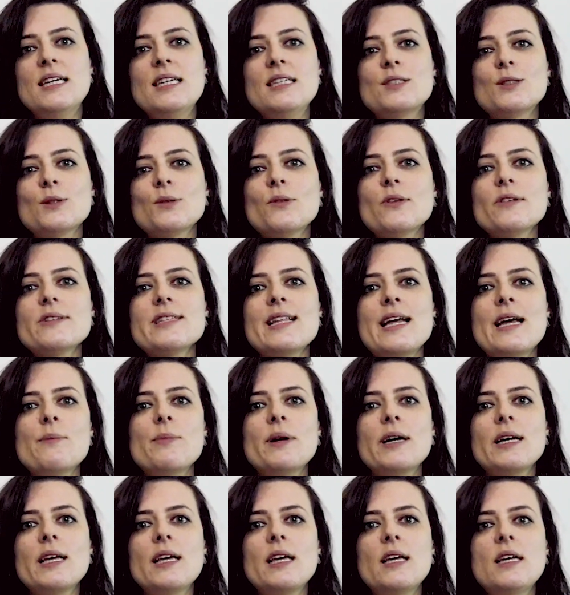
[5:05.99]
Isso nos
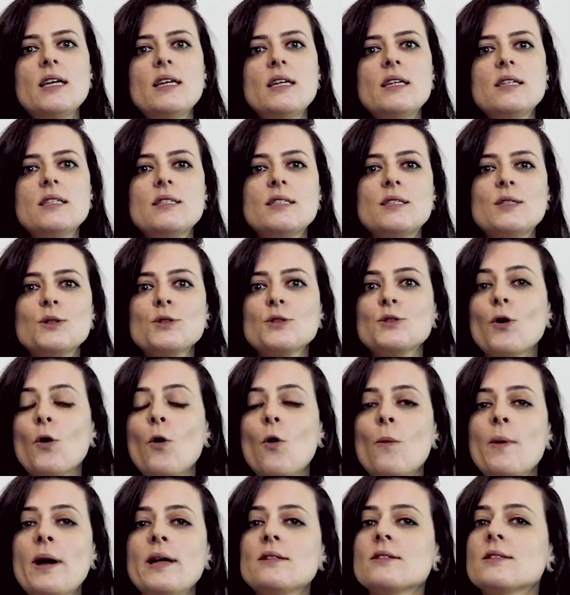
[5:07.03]
lembra que se os
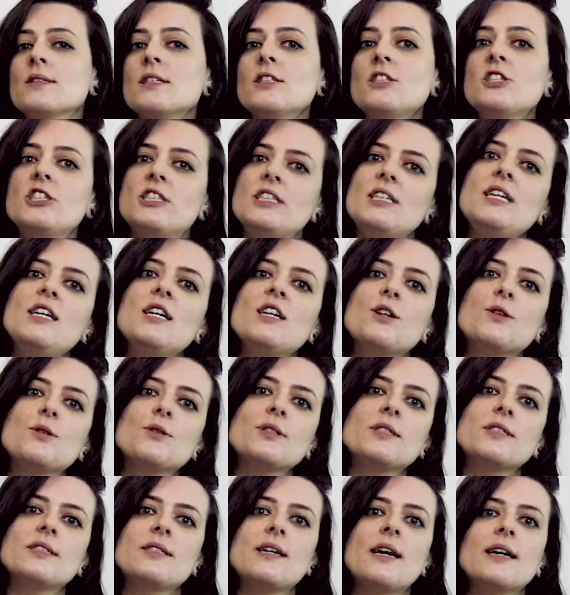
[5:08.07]
documentos
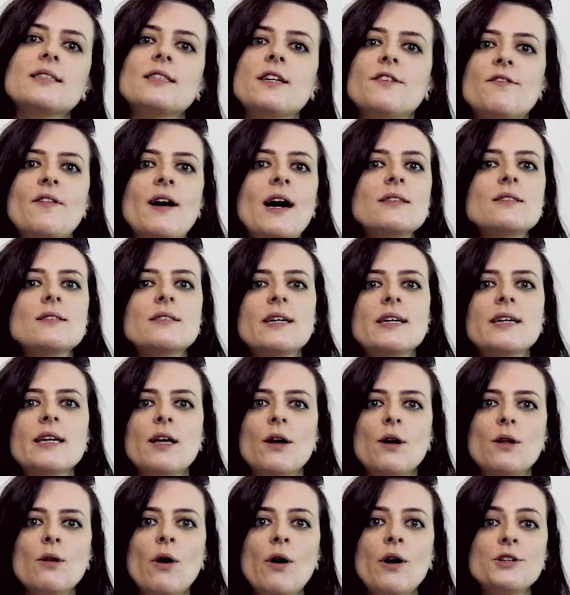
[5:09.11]
antigos e artefatos
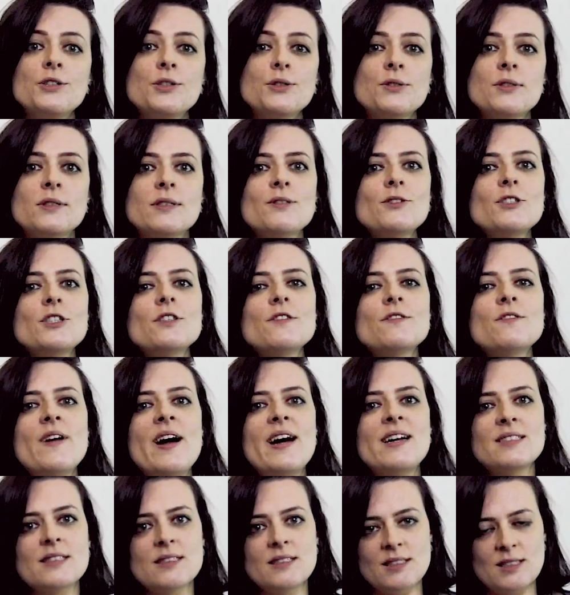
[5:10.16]
arqueológicos não
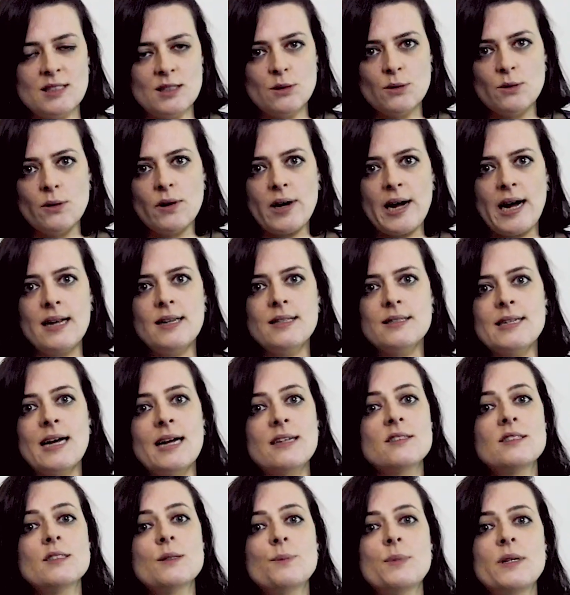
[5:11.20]
tivessem sido
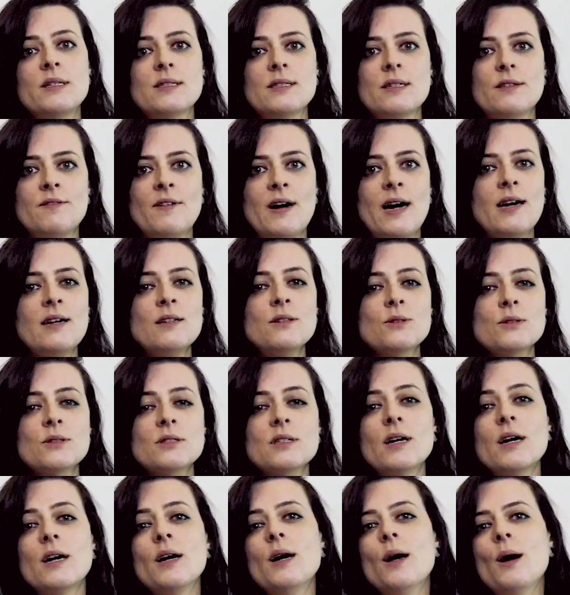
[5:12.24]
localizados e
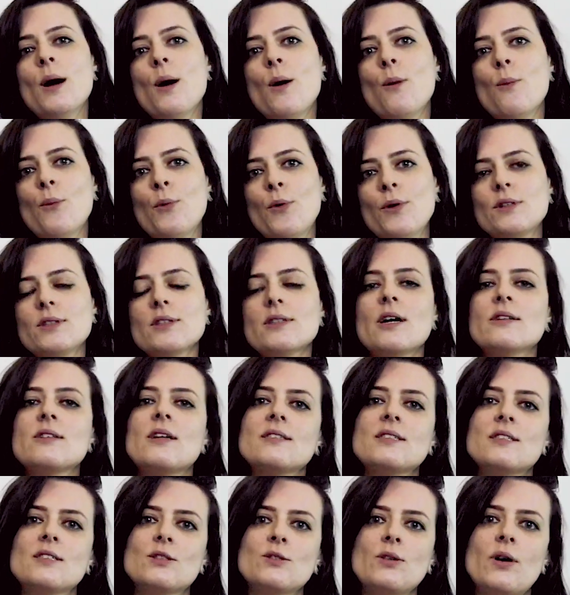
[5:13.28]
preservados, muita da
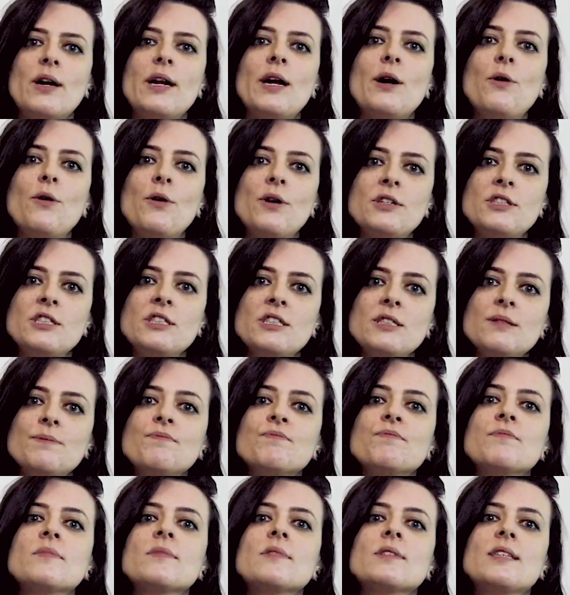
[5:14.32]
nossa história hoje
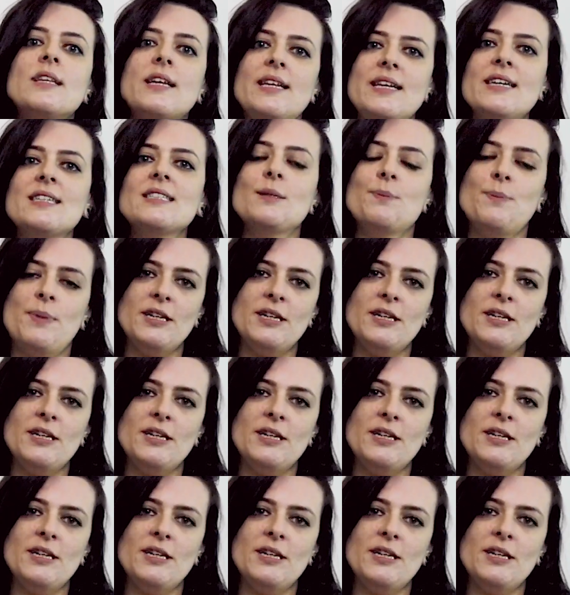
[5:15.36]
teria se